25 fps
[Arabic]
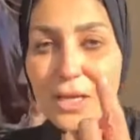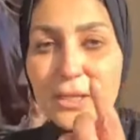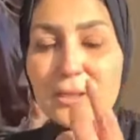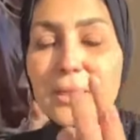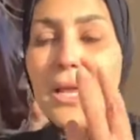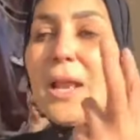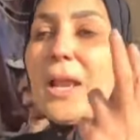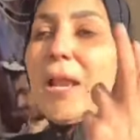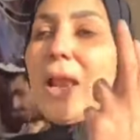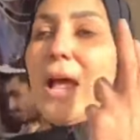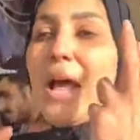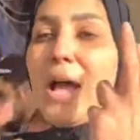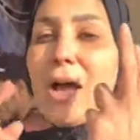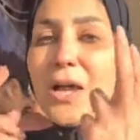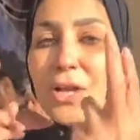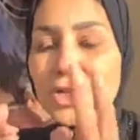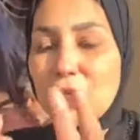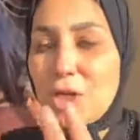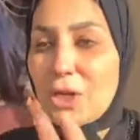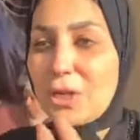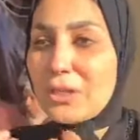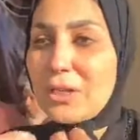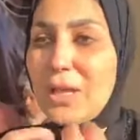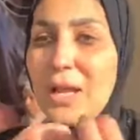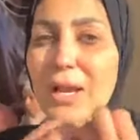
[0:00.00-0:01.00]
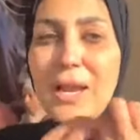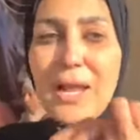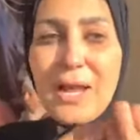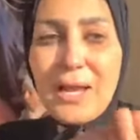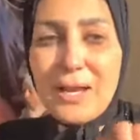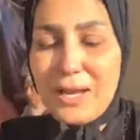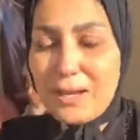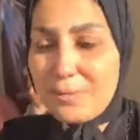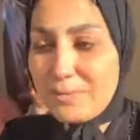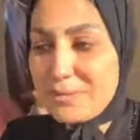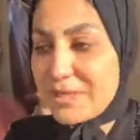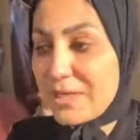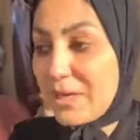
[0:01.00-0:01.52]
طلع 10 طلع
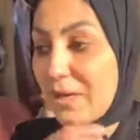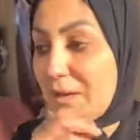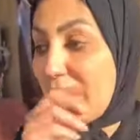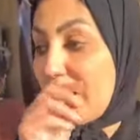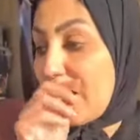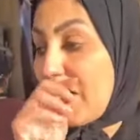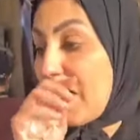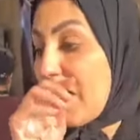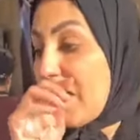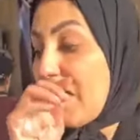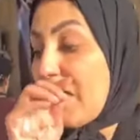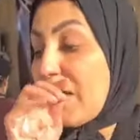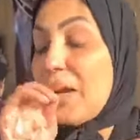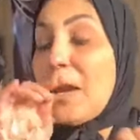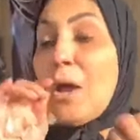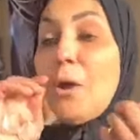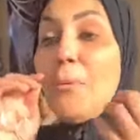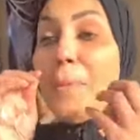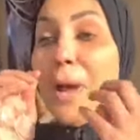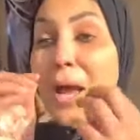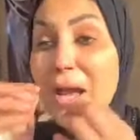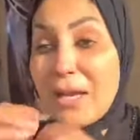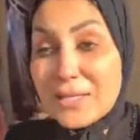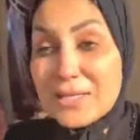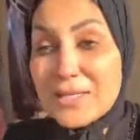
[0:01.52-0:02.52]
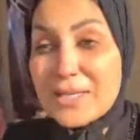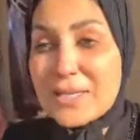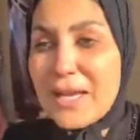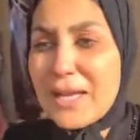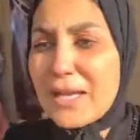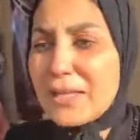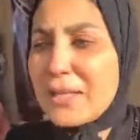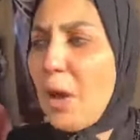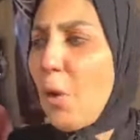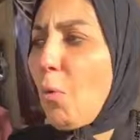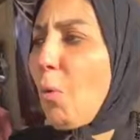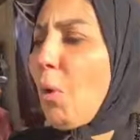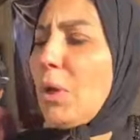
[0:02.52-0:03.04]
5 لو معاك
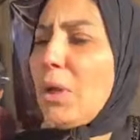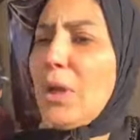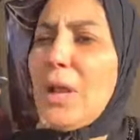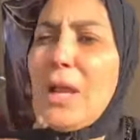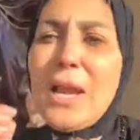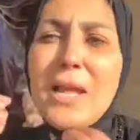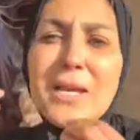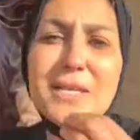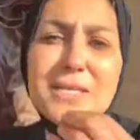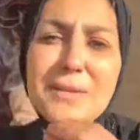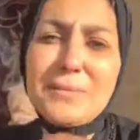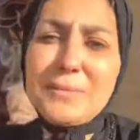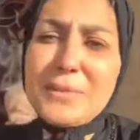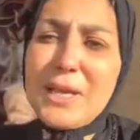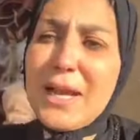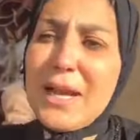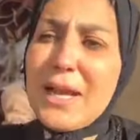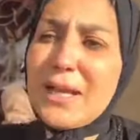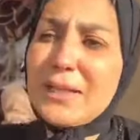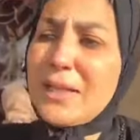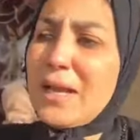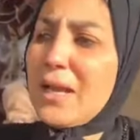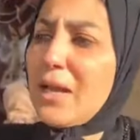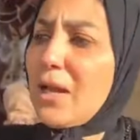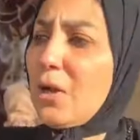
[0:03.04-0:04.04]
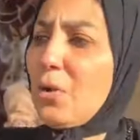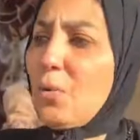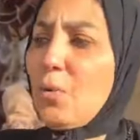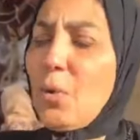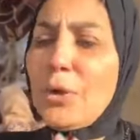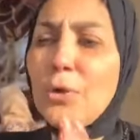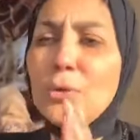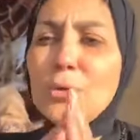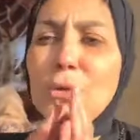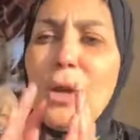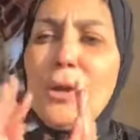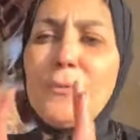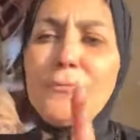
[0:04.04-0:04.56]
زياده والله العظيم ثلاثه
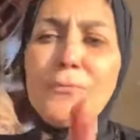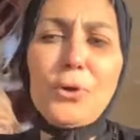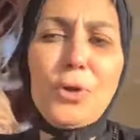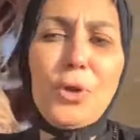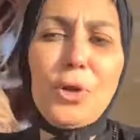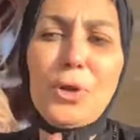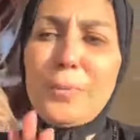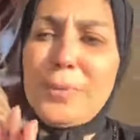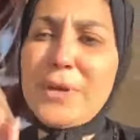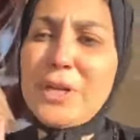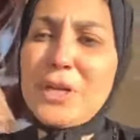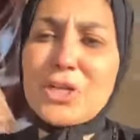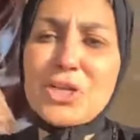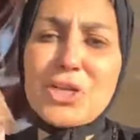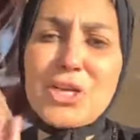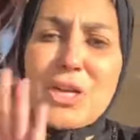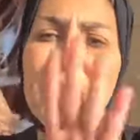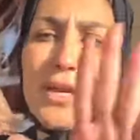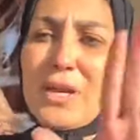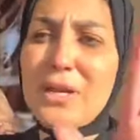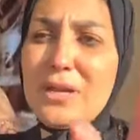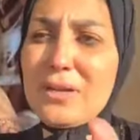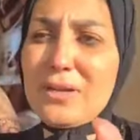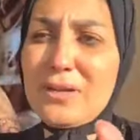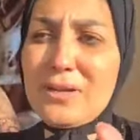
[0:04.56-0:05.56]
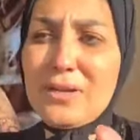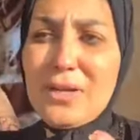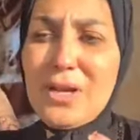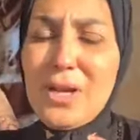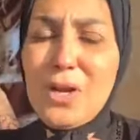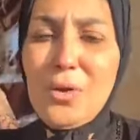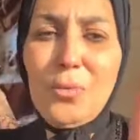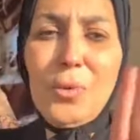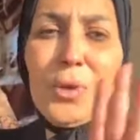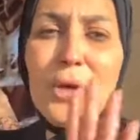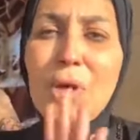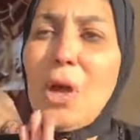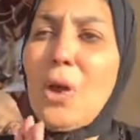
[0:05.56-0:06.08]
ويضاعف الله لمن يشاء
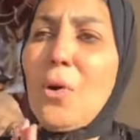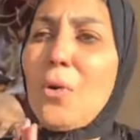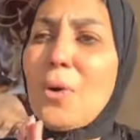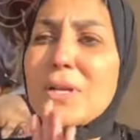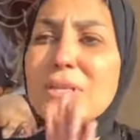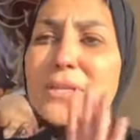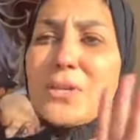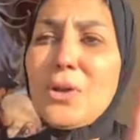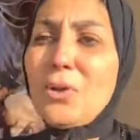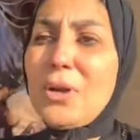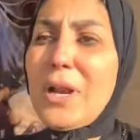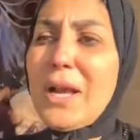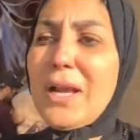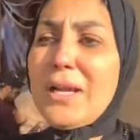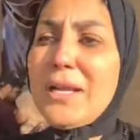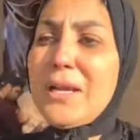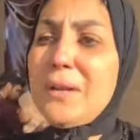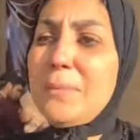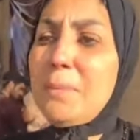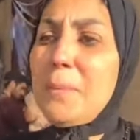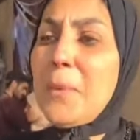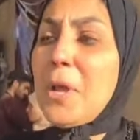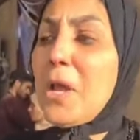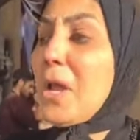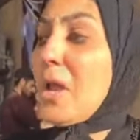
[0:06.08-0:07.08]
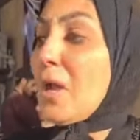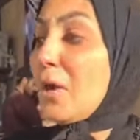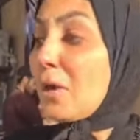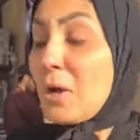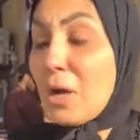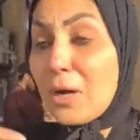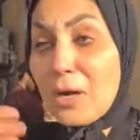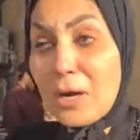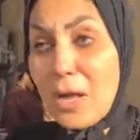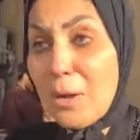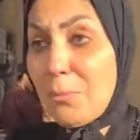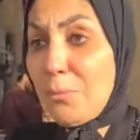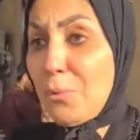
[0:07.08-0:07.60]
والله واسع عليم
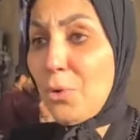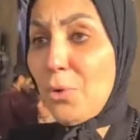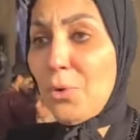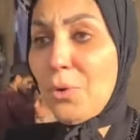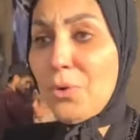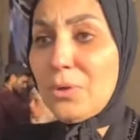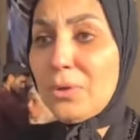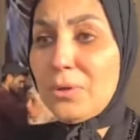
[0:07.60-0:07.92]
جربوا